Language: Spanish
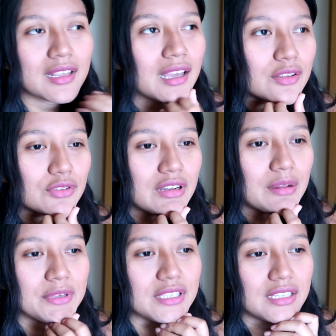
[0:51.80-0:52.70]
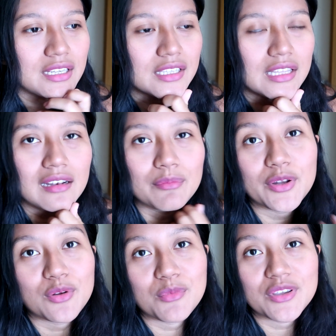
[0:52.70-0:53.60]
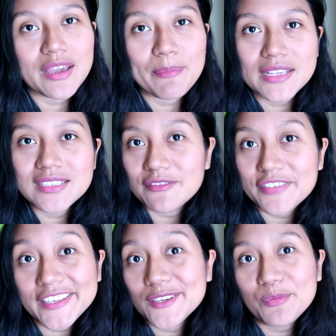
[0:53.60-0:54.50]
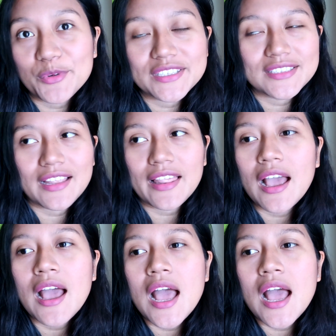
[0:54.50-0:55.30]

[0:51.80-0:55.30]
ahí donde la piscina y tal, pero como ya empieza el frío, pues nada.